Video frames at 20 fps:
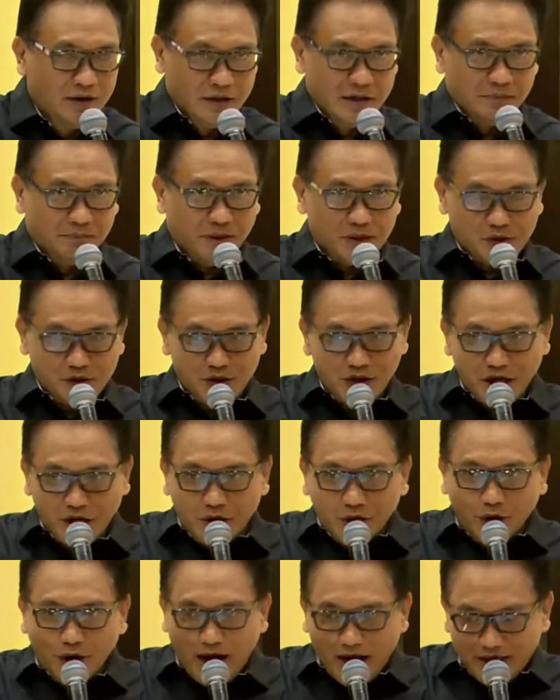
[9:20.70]
Maksudnya
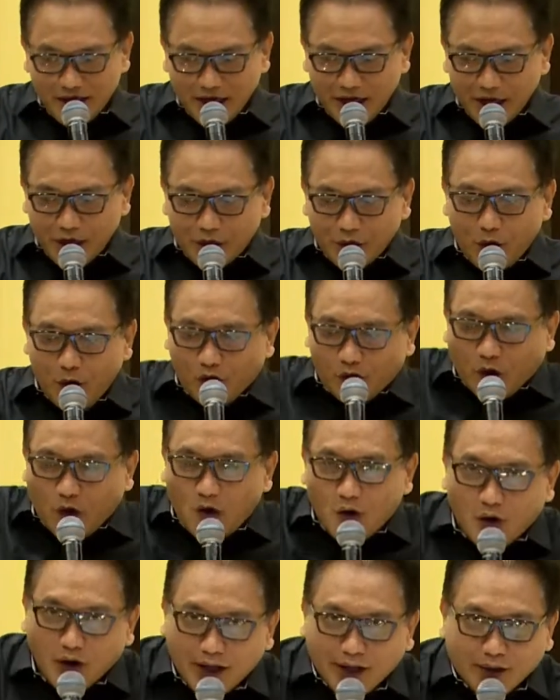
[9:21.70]
doanya
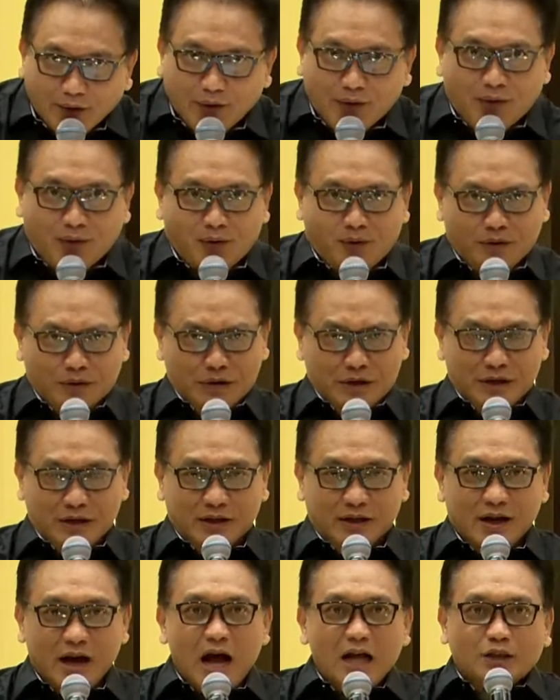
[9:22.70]
didorong oleh roh.
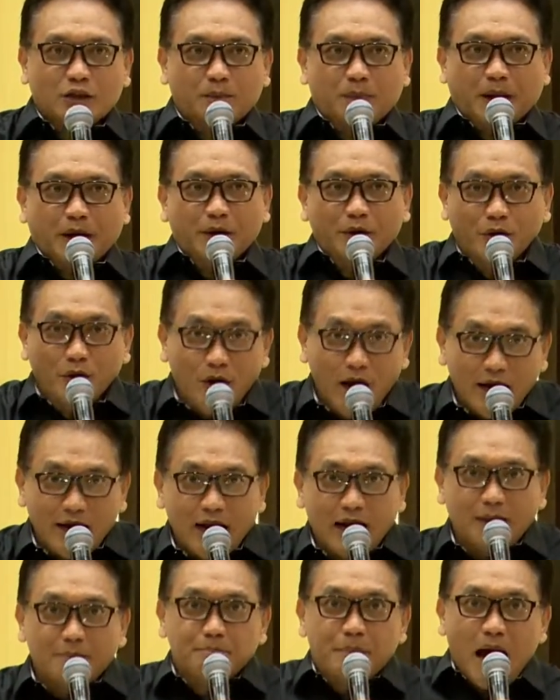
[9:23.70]
Atau berdoa
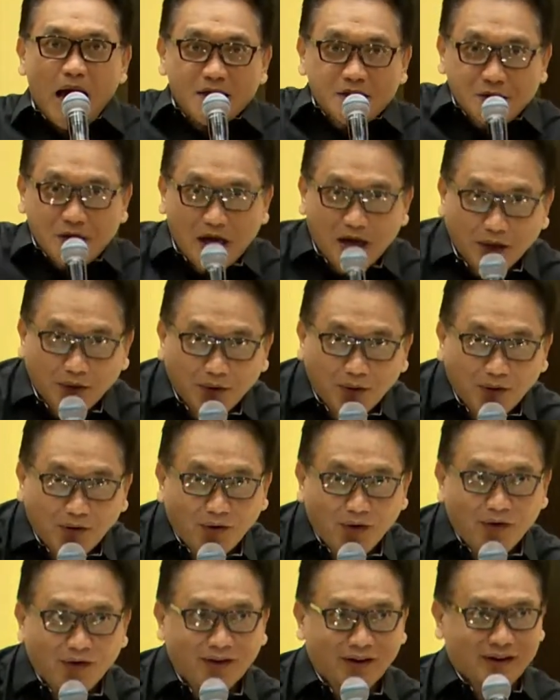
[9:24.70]
dalam bahasa
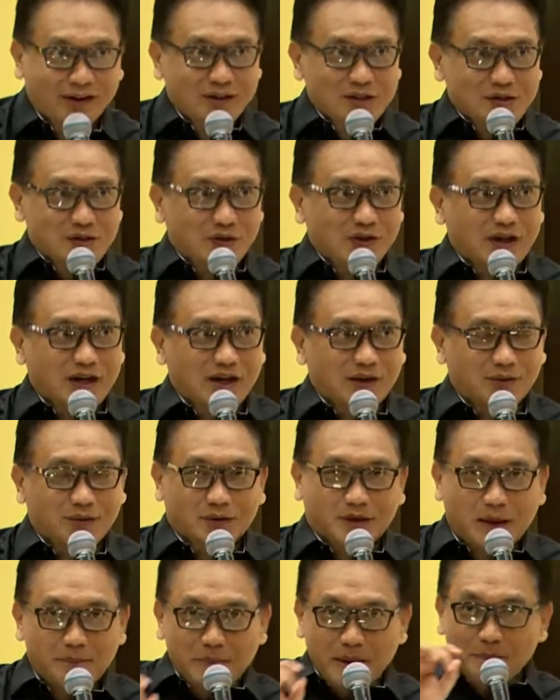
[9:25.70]
roh. Saudaraku.
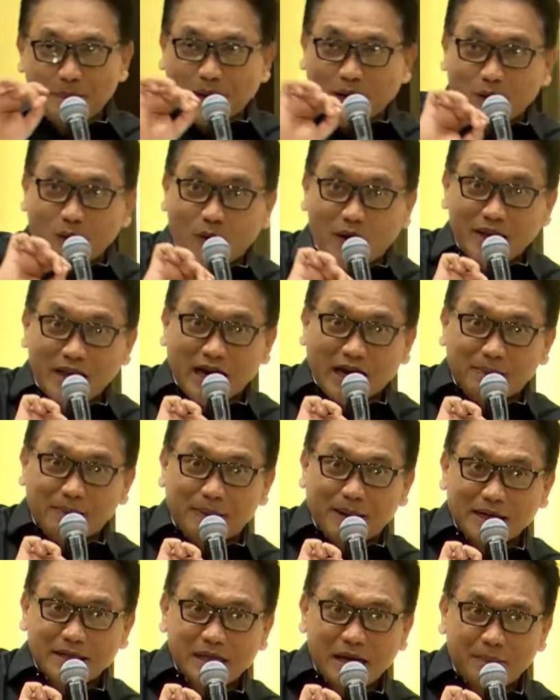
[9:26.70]
Tapi berdoanya
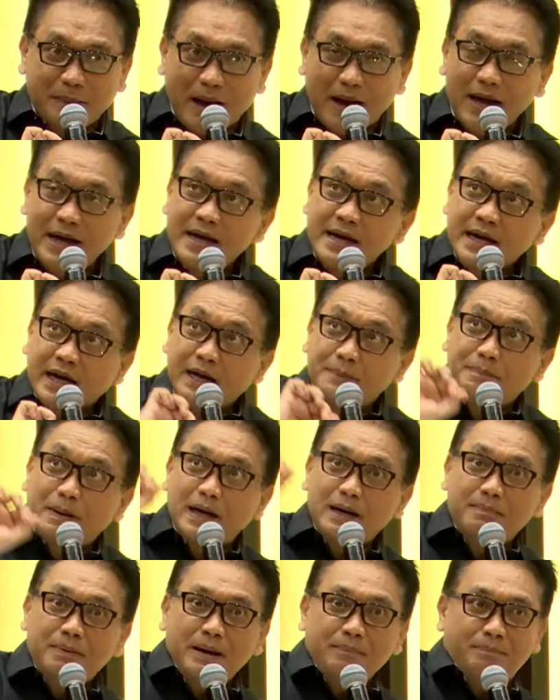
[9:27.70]
kepada siapa?
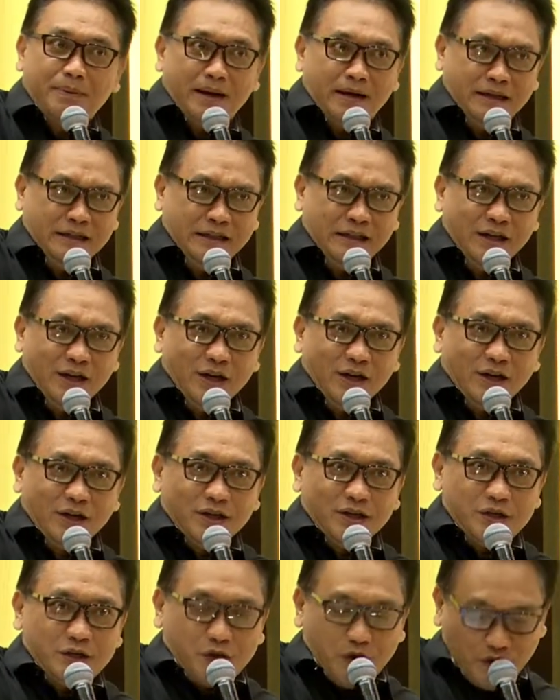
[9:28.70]
Kepada Bapak.
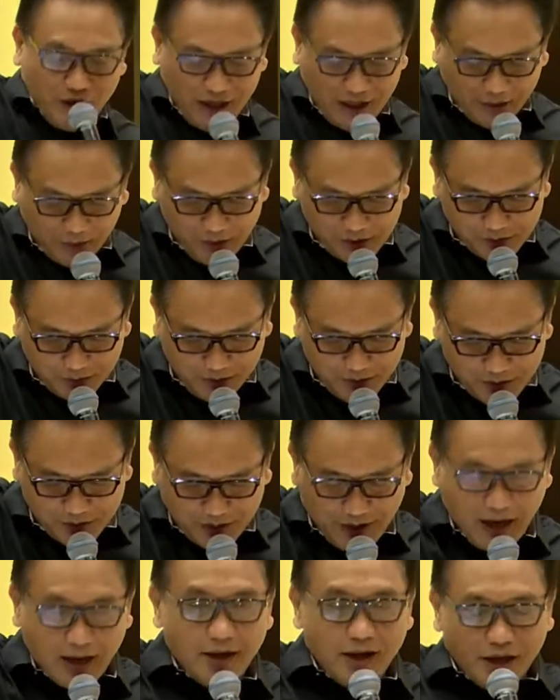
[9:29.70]
Saudaraku Yesus Kristus.
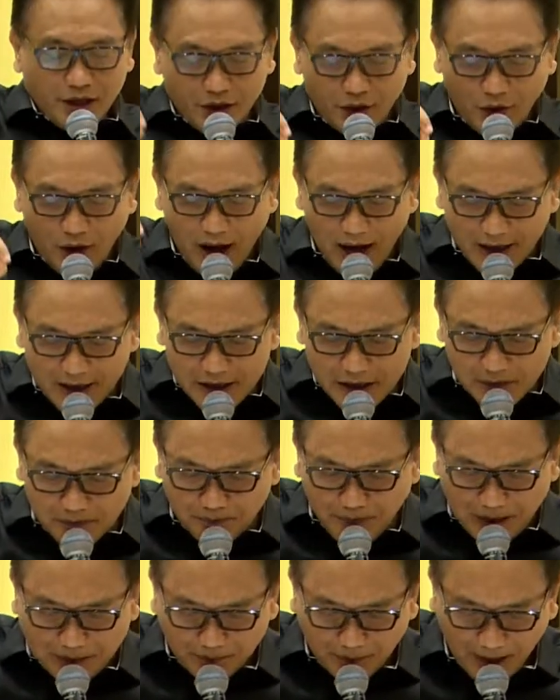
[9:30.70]
Nah, Yohanes
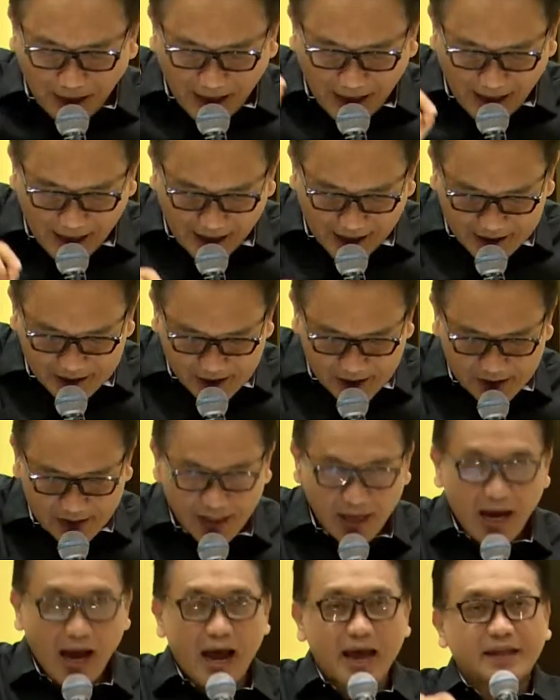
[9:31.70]

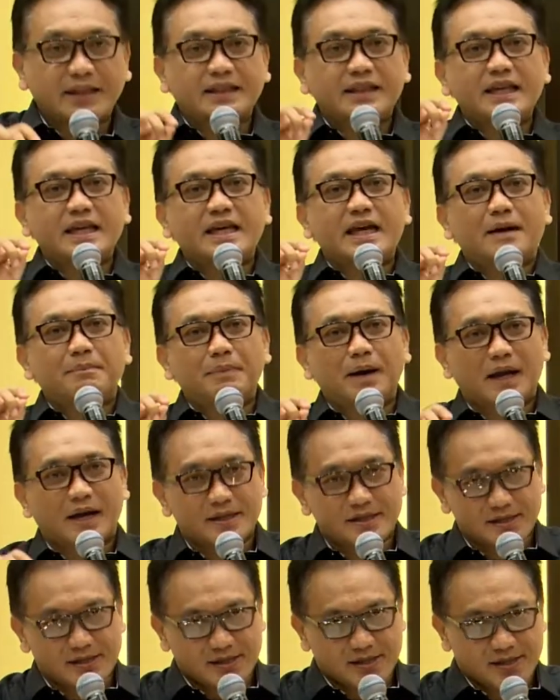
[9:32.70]
14 ayat
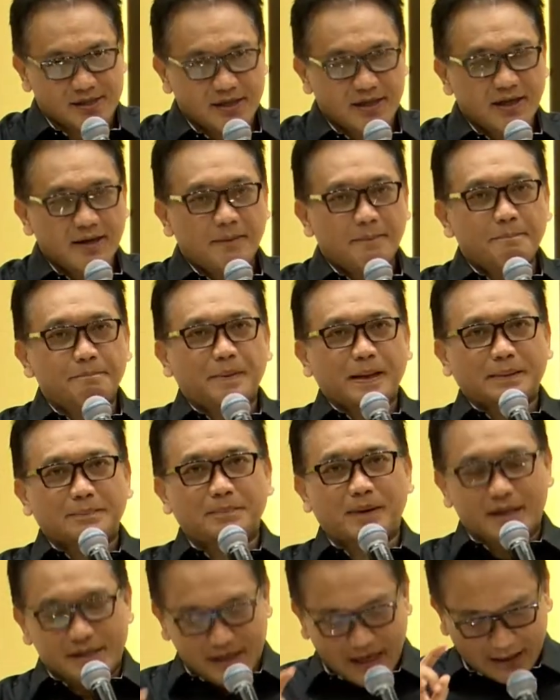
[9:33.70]
13.
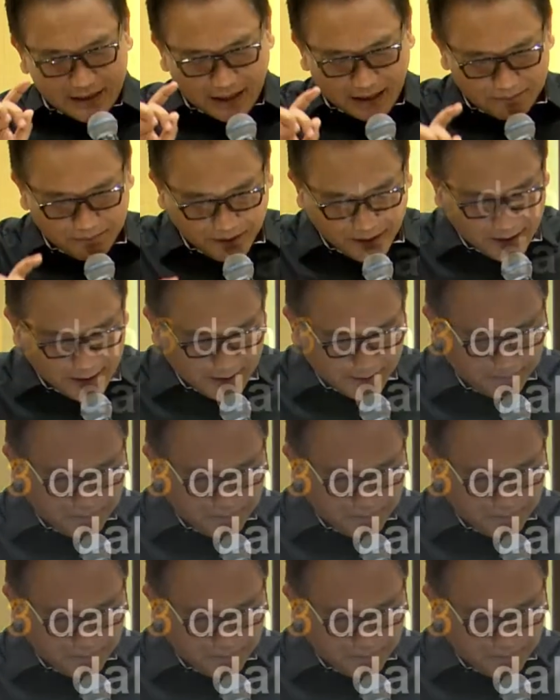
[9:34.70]
14 katakan begini.